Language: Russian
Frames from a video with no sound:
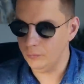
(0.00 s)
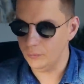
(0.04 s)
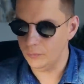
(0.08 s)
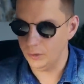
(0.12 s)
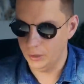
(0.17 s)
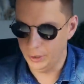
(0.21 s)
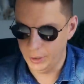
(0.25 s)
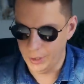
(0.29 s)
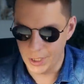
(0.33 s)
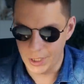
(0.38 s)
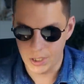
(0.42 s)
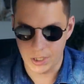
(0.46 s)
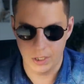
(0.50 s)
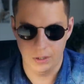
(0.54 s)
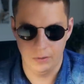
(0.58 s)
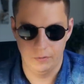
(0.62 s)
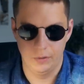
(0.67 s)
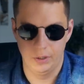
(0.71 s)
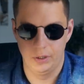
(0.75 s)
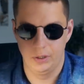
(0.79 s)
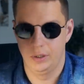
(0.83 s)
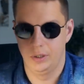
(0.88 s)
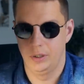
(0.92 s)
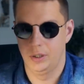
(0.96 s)
Если вы
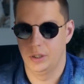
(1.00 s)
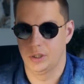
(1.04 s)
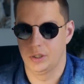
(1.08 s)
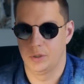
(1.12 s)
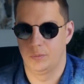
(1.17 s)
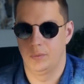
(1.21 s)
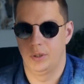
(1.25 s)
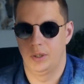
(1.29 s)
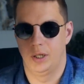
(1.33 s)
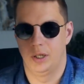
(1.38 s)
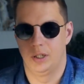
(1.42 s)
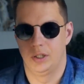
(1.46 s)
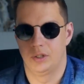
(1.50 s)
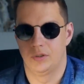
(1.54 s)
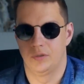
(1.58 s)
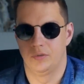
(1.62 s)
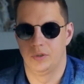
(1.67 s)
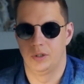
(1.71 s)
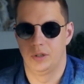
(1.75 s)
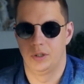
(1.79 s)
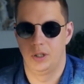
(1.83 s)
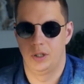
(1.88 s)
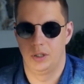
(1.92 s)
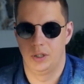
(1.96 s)
не разбирались с
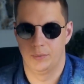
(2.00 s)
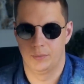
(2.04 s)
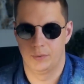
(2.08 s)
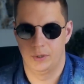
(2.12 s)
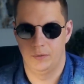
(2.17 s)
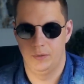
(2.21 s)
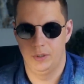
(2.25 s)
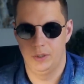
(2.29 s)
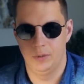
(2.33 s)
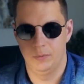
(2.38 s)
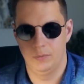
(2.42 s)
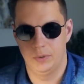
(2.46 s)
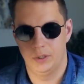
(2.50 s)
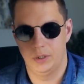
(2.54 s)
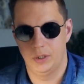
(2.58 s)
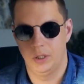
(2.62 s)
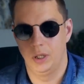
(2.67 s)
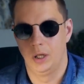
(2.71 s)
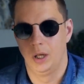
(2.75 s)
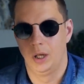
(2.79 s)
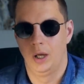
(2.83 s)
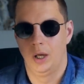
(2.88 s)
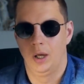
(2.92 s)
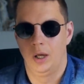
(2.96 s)
внедрением зависимостей,
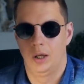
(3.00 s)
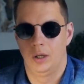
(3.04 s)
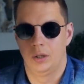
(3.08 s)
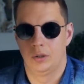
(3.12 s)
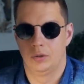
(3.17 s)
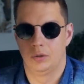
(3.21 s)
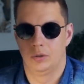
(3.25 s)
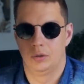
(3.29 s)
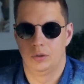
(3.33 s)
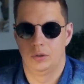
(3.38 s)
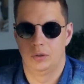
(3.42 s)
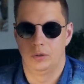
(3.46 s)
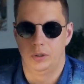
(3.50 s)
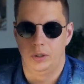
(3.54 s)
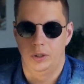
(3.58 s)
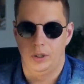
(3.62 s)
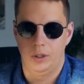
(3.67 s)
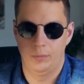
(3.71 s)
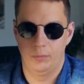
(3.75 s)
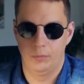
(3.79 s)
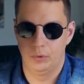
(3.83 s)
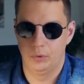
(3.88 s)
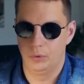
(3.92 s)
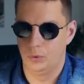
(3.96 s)
то
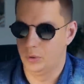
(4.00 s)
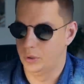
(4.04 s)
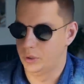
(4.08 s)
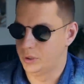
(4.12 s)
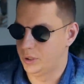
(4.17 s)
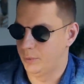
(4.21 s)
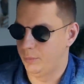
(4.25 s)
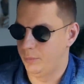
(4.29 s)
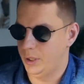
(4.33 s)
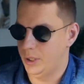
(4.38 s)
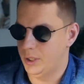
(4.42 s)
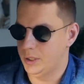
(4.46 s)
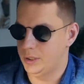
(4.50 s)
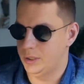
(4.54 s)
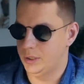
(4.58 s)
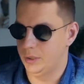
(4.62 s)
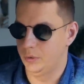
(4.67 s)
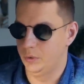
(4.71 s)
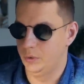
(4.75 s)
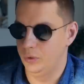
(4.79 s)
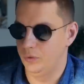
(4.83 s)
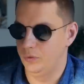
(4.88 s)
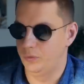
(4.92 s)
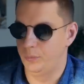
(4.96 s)
рекомендую разобраться. Ну
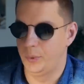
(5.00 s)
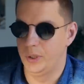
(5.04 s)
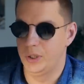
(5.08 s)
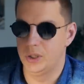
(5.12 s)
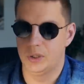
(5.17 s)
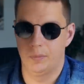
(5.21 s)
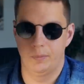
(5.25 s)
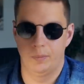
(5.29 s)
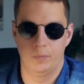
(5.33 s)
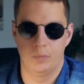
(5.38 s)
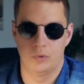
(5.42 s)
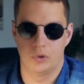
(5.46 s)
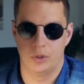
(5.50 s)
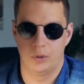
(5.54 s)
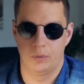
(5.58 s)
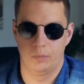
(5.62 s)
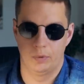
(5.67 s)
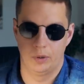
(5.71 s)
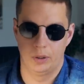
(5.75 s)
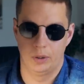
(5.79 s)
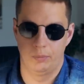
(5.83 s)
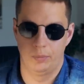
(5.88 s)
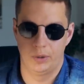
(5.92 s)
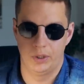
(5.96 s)
и в принципе можно
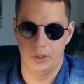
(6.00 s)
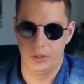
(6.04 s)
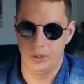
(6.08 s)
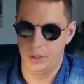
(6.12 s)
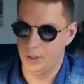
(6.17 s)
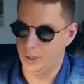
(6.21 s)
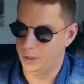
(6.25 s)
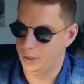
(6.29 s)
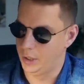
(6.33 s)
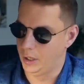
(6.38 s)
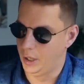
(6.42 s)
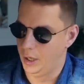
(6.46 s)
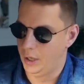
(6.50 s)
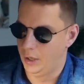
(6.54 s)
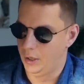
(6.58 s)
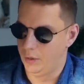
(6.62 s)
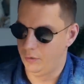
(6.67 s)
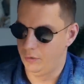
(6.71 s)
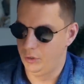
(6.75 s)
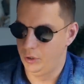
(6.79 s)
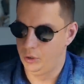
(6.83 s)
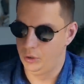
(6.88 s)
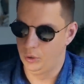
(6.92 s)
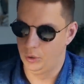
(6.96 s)
было бы снять
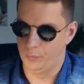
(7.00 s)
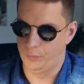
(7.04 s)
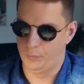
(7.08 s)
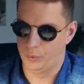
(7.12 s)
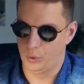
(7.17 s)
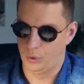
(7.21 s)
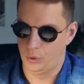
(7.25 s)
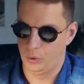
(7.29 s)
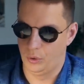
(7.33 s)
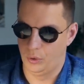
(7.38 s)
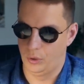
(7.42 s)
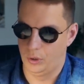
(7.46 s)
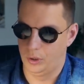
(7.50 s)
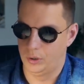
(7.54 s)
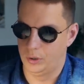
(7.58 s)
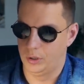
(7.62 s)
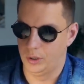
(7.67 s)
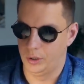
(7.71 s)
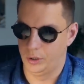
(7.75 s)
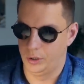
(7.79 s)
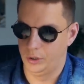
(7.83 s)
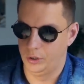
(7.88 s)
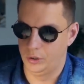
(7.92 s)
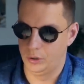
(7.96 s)
видео про
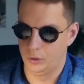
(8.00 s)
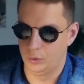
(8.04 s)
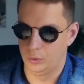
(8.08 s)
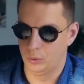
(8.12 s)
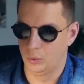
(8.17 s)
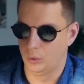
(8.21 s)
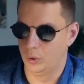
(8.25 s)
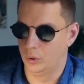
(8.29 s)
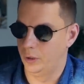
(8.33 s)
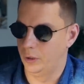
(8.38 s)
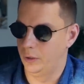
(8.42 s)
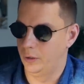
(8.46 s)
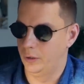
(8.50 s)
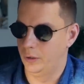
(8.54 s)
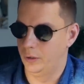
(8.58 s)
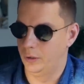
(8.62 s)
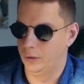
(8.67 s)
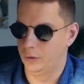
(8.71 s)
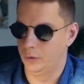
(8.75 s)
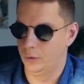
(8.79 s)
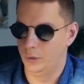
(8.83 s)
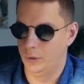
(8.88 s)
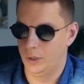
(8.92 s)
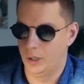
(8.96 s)
архитектуру
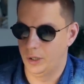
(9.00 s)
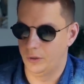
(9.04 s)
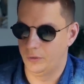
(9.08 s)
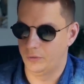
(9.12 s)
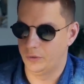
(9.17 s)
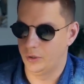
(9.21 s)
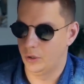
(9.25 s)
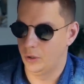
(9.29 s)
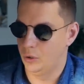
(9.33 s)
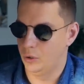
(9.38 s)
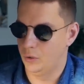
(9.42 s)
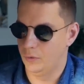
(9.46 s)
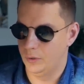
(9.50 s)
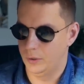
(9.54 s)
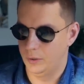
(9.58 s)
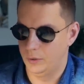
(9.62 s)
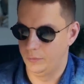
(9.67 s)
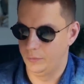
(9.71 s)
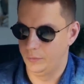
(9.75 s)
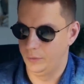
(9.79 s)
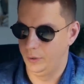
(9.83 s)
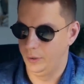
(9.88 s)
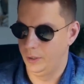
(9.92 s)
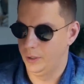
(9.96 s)
Angular 2.
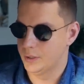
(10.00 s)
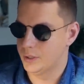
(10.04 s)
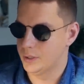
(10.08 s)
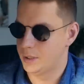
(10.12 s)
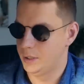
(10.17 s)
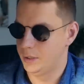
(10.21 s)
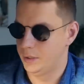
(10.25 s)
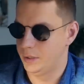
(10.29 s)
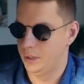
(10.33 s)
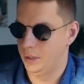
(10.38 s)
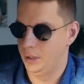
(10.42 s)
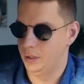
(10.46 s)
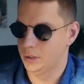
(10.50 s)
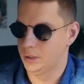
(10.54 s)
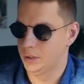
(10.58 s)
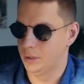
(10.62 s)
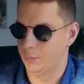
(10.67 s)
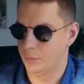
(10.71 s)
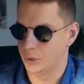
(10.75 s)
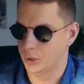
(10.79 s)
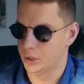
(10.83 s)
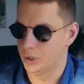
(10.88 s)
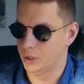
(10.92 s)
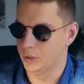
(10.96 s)
Если интересно,
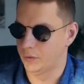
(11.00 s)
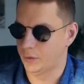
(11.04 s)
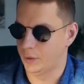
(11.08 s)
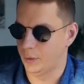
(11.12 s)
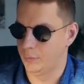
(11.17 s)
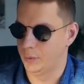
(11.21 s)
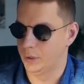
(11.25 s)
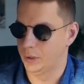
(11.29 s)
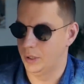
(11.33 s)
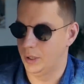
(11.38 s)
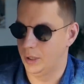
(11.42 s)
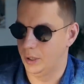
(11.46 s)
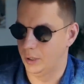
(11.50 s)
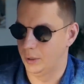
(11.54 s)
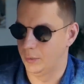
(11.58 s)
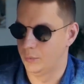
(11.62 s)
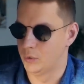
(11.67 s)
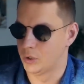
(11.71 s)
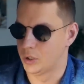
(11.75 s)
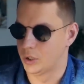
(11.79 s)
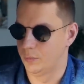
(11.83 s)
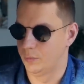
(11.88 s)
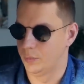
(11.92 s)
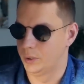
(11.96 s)
пишите в комментариях,
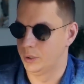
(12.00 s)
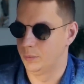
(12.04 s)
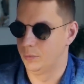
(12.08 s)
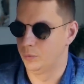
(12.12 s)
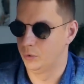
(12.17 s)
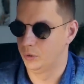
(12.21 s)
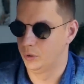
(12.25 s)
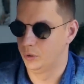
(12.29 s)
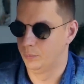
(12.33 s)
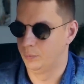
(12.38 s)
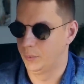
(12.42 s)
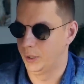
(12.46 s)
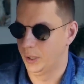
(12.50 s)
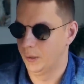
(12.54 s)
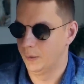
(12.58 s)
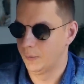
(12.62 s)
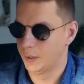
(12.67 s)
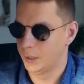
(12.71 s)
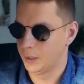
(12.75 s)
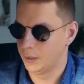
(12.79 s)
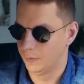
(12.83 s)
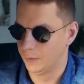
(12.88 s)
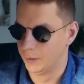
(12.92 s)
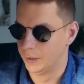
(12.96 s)
можно об этом будет
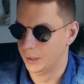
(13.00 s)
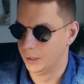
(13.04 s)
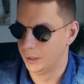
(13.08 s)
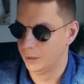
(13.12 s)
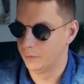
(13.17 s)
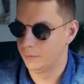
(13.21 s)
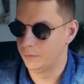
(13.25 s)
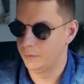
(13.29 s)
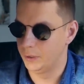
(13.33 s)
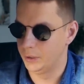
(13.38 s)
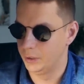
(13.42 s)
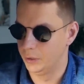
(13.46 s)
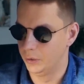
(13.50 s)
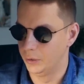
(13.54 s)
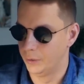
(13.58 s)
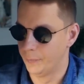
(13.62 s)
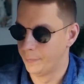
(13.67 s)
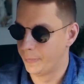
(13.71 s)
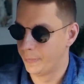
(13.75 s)
поговорить в отдельном видео.